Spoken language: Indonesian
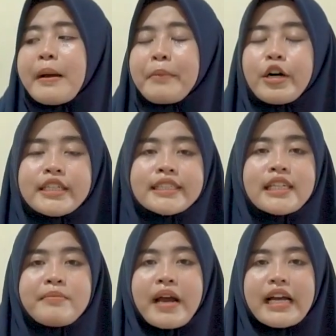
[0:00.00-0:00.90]
Pokoknya
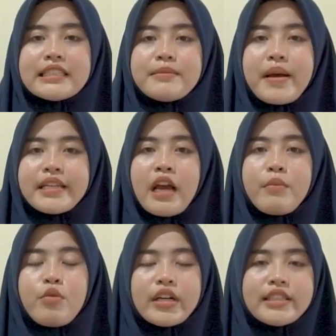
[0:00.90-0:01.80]
terima kasih
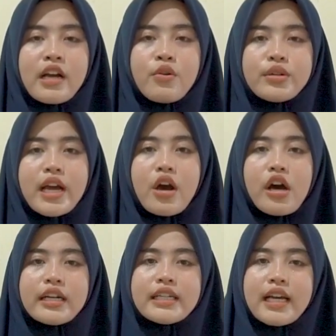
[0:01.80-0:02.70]
banyak buat yang udah
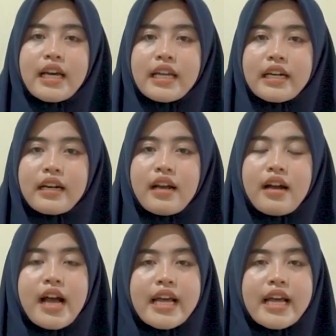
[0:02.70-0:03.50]
order uh,